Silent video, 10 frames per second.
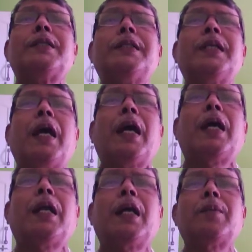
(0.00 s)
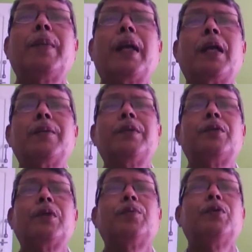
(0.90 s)
চিড়িয়াখানার বেড়ার
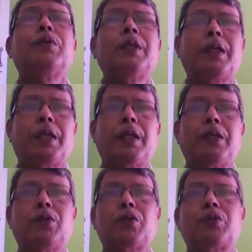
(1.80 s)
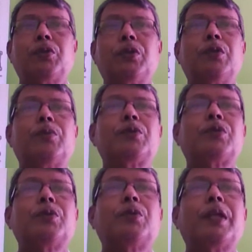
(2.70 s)
ভিতরে বন্দি রেখে দর্শনীয়
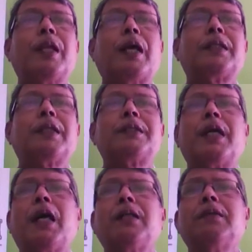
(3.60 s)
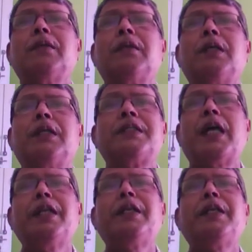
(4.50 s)
বস্তু করে রাখতে চান
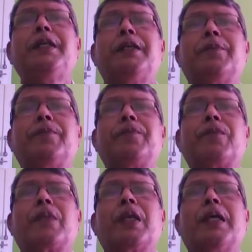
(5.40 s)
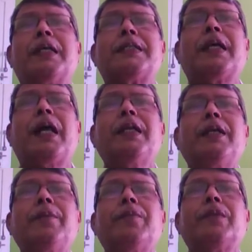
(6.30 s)
চাননি
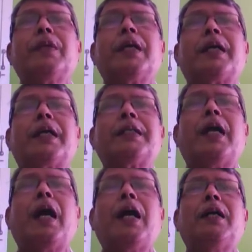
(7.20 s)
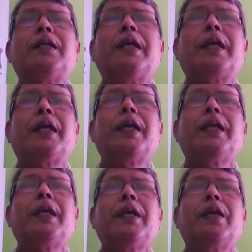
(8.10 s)
সেখানে ক্রেতা ডেকে এনে